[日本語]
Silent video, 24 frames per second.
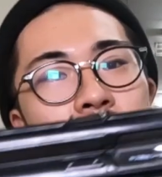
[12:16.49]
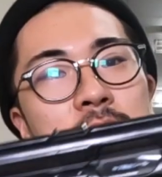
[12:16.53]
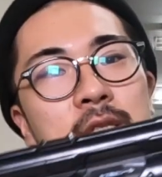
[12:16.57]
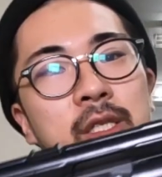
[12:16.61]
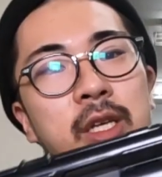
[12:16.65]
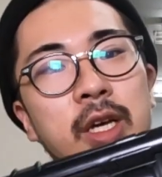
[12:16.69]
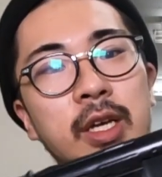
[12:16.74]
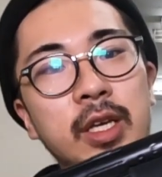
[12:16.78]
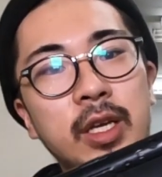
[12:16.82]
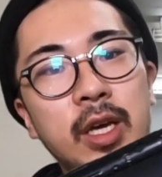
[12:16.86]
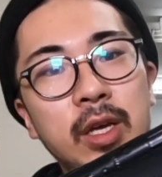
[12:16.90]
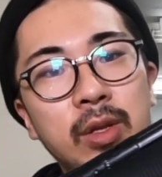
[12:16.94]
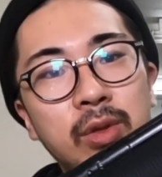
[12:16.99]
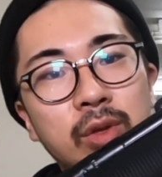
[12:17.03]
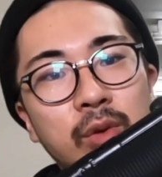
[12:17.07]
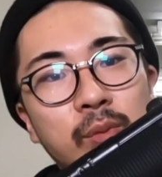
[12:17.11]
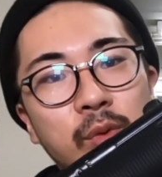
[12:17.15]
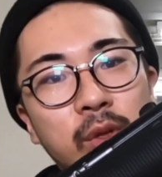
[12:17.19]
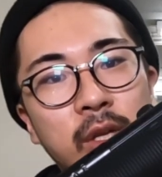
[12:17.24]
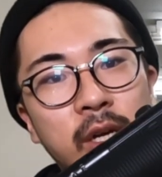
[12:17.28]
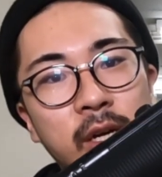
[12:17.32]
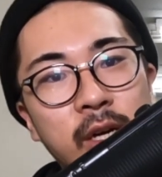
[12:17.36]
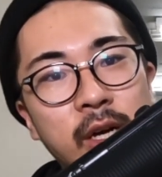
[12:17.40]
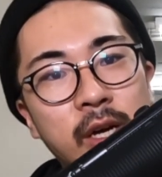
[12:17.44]
再現度
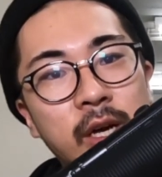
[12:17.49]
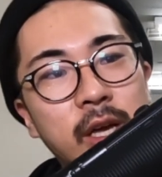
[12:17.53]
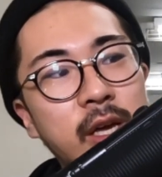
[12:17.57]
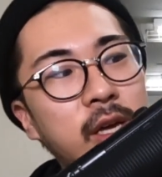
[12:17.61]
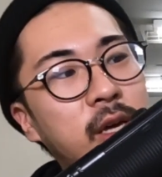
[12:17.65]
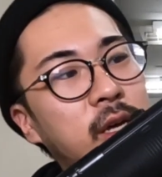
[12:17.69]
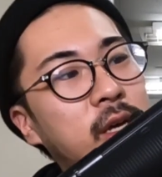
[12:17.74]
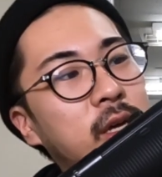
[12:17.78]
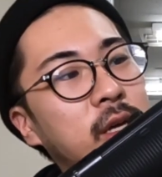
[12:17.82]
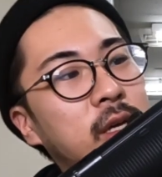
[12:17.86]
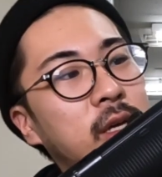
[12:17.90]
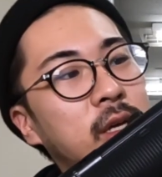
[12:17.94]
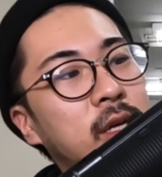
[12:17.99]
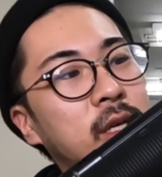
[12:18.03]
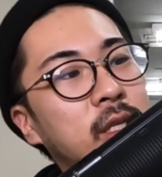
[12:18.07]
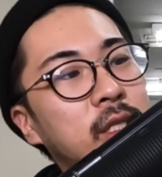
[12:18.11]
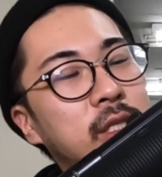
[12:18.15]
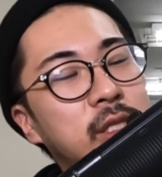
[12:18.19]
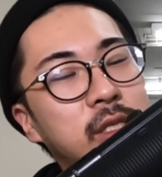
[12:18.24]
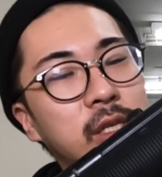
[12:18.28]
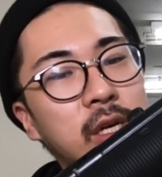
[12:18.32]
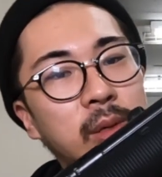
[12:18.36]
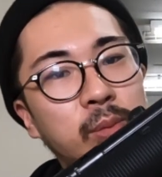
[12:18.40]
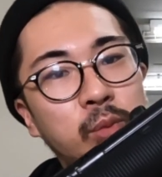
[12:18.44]
も高い
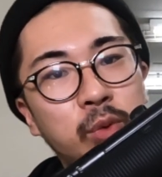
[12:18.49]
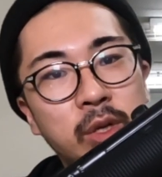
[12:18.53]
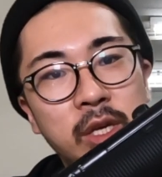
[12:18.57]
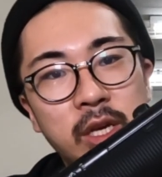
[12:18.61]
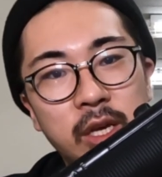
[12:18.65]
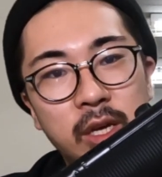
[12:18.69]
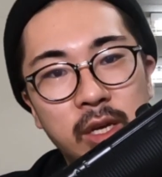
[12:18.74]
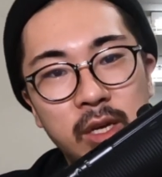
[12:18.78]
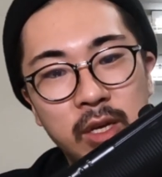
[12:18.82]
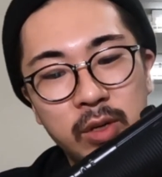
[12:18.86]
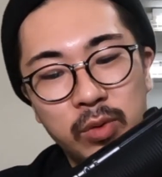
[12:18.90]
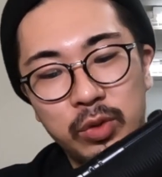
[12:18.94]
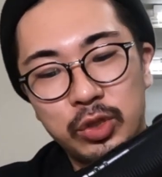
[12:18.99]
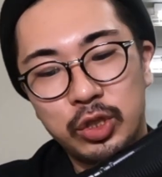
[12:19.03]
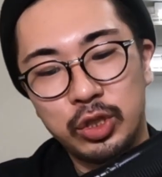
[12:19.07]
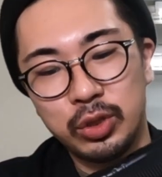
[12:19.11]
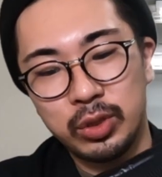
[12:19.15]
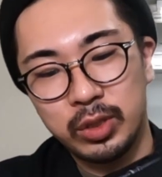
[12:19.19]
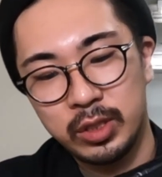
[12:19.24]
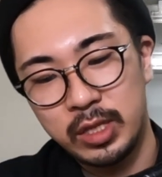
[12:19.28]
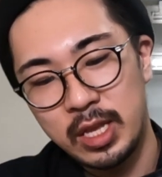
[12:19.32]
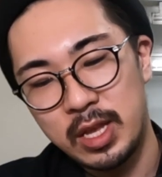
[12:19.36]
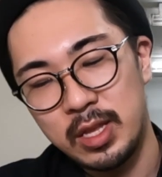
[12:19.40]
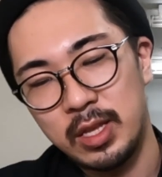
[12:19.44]
質感もいいこれ
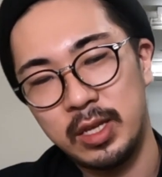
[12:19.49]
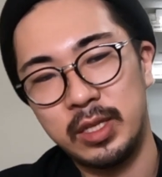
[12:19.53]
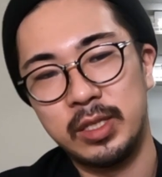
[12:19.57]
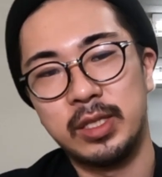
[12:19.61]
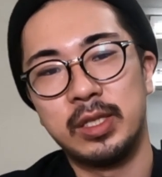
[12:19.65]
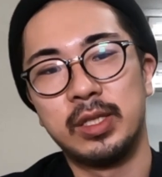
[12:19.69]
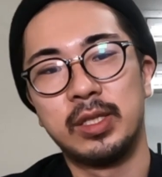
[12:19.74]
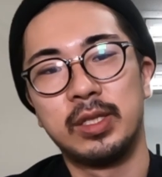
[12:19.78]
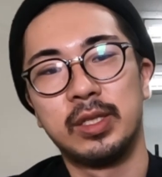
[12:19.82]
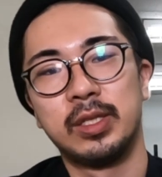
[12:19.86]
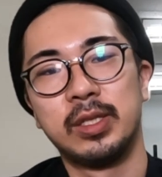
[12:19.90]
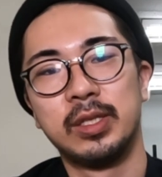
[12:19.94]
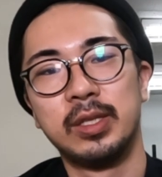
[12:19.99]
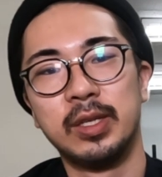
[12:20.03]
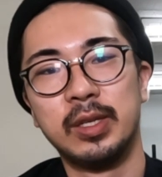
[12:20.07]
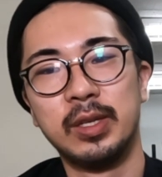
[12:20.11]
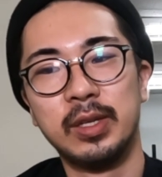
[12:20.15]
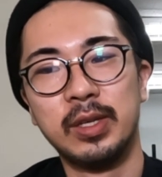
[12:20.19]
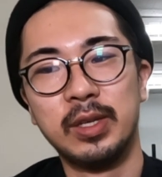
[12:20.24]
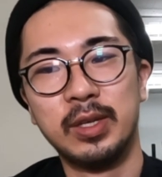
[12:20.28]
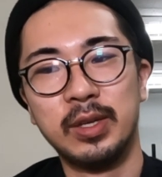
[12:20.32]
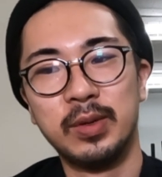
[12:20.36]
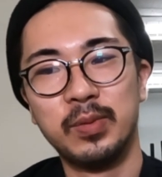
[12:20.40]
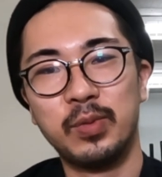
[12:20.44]
10点です
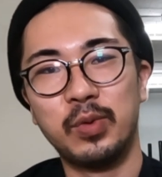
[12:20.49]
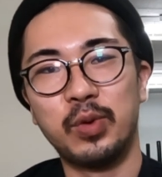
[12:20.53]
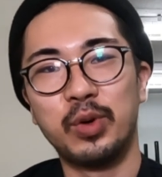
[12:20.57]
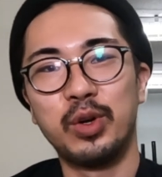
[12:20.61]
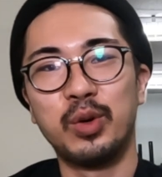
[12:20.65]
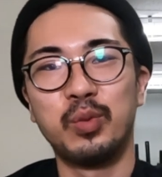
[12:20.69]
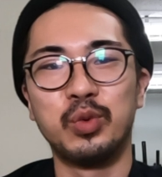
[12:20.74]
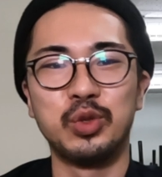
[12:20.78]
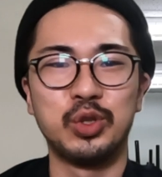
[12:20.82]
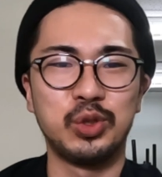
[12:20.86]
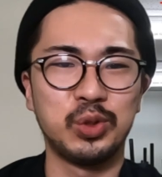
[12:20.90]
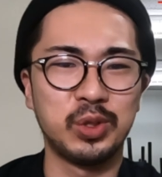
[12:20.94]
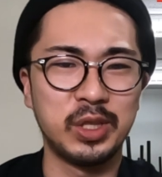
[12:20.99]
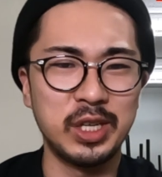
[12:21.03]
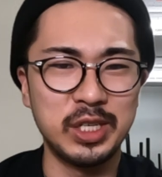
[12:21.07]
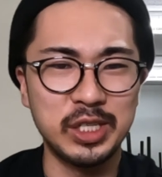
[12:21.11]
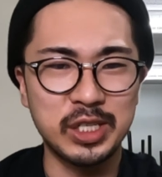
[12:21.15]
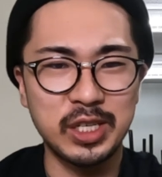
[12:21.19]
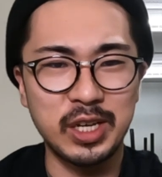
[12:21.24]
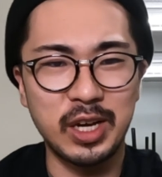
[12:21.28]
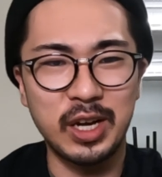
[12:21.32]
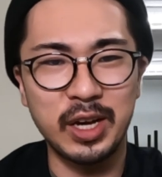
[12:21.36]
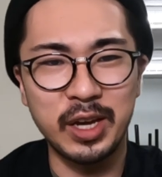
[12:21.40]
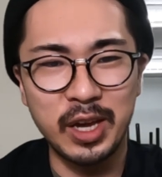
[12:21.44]
これはもう10点
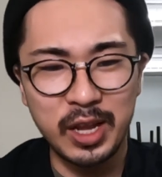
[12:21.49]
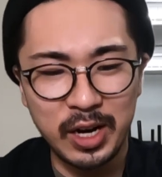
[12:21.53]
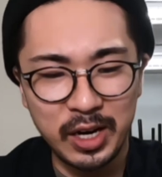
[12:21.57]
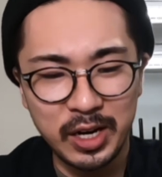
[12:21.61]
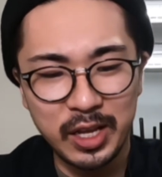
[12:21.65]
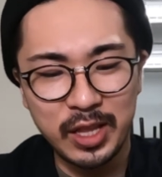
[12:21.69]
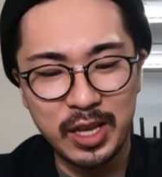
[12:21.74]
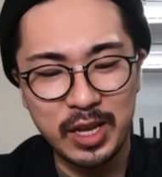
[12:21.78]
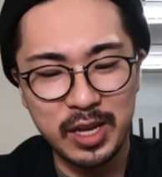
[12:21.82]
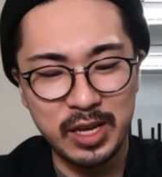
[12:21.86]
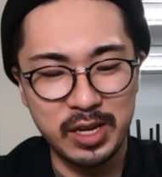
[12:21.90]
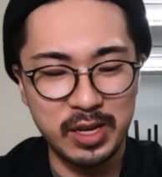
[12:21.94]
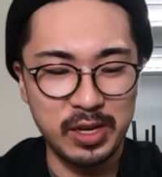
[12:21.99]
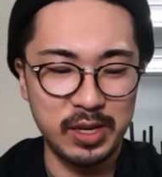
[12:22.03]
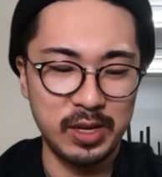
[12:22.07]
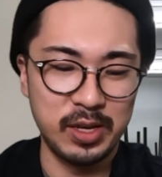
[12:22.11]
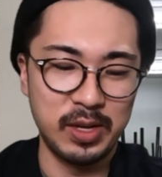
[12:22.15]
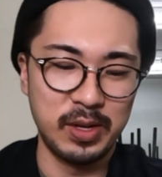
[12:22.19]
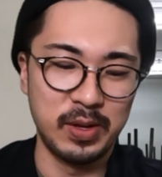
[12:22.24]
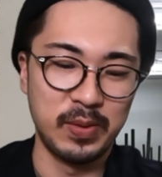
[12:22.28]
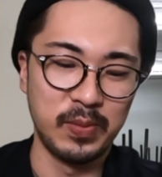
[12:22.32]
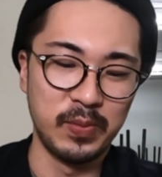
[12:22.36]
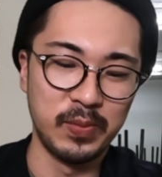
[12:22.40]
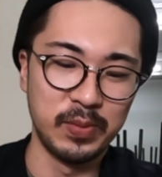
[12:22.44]
しか上げられない
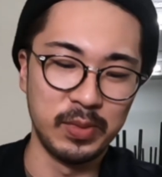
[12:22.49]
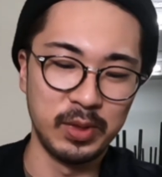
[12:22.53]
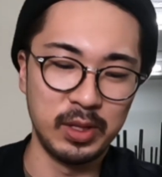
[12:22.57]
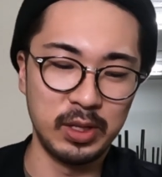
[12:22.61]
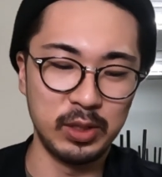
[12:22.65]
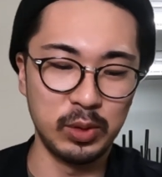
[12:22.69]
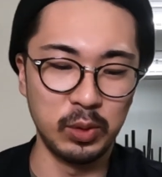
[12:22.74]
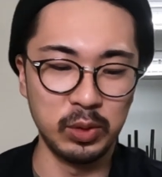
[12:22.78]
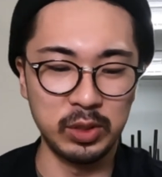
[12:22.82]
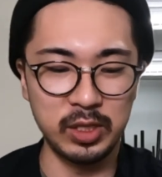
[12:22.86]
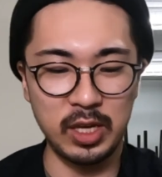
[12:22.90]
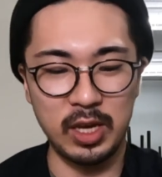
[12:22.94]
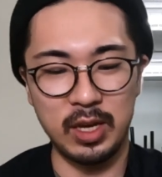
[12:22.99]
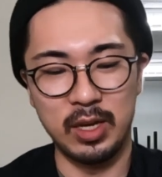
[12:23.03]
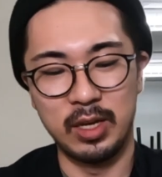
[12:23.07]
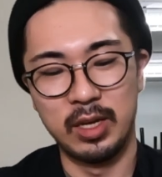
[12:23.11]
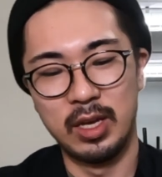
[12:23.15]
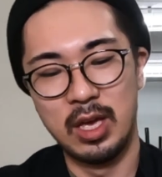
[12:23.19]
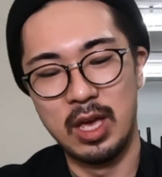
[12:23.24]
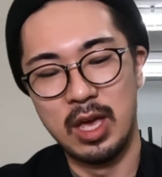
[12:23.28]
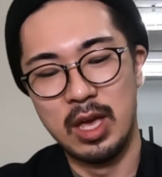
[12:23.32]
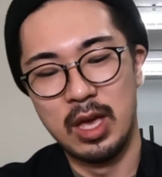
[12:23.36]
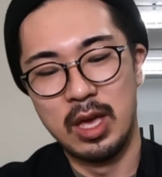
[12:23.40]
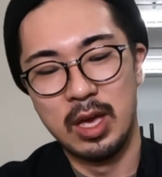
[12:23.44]
その
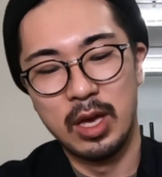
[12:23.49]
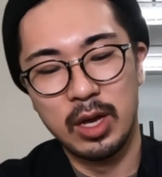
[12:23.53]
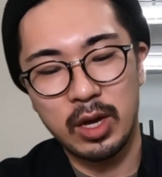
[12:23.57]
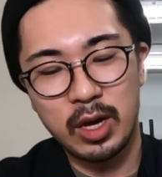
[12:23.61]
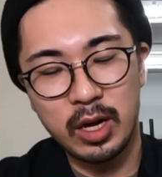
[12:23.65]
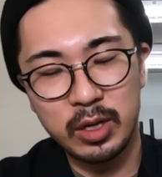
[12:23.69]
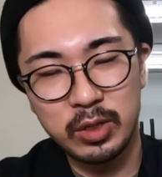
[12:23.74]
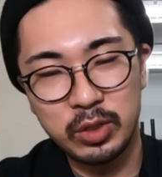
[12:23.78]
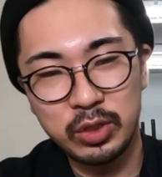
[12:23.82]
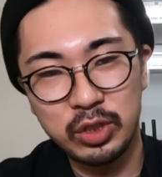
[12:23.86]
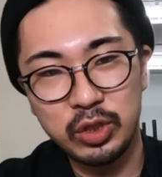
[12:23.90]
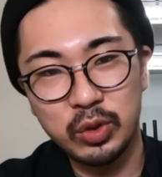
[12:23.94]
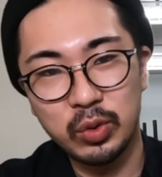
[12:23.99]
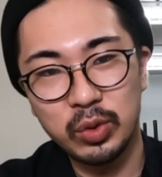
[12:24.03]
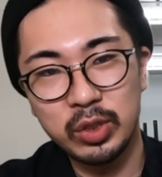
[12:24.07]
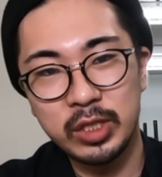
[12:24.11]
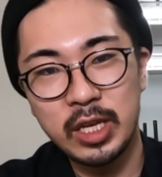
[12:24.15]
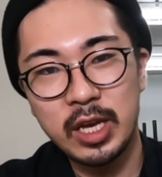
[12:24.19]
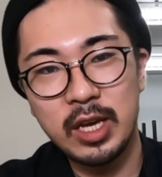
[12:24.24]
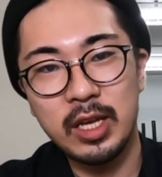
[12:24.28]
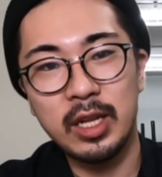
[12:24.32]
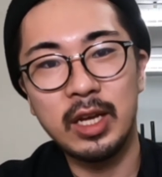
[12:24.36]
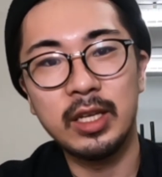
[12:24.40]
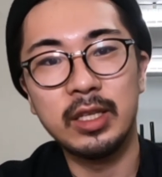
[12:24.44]
次拡張
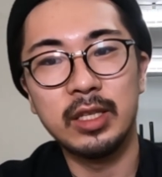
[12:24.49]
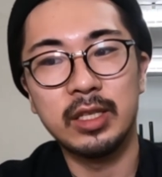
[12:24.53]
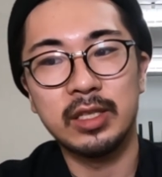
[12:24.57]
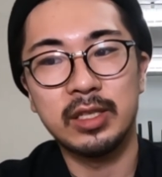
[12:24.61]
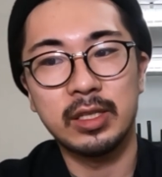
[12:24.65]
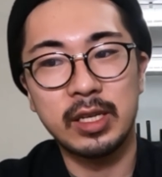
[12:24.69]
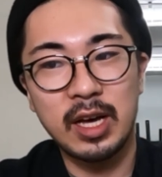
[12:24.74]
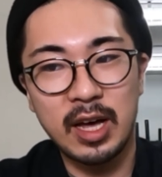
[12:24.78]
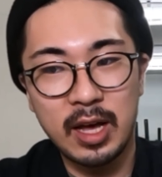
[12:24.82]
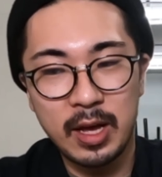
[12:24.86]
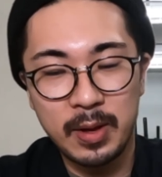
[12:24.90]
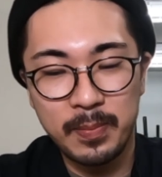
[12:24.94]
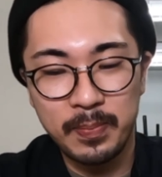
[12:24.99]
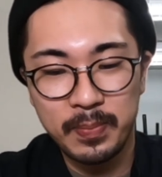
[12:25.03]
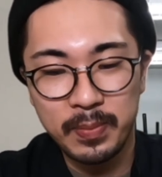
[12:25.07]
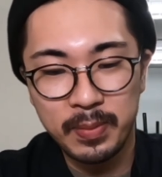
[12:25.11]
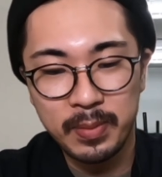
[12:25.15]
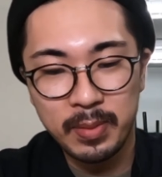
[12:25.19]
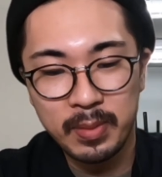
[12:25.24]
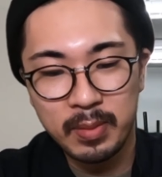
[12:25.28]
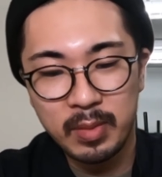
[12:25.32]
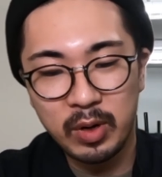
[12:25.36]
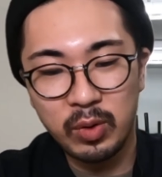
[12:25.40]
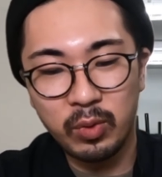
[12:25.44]
性なんですが、
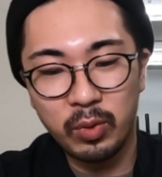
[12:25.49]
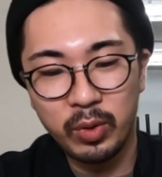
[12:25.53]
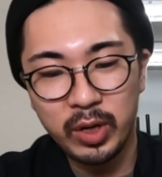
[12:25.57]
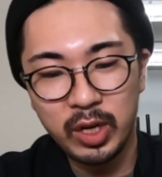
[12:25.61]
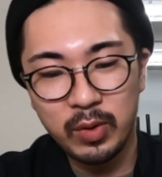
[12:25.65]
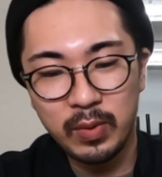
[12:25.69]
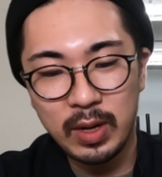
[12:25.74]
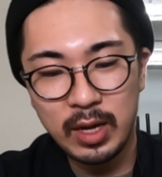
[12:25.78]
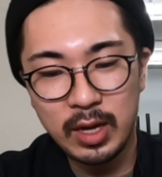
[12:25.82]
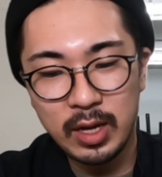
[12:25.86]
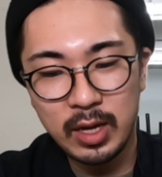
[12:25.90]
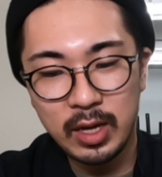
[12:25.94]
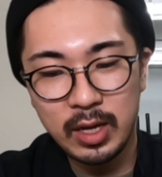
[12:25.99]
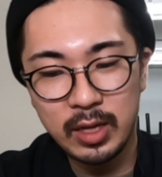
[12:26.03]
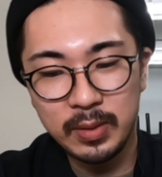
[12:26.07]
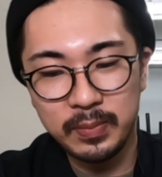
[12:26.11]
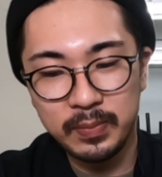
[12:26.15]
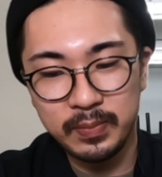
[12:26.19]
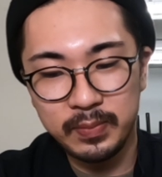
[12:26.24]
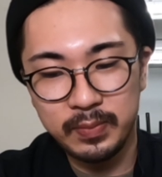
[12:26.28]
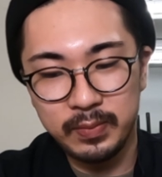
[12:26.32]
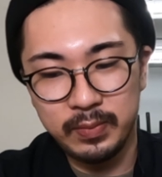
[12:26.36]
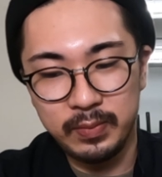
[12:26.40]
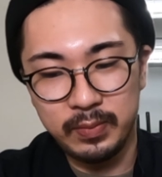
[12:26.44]
まあ、これは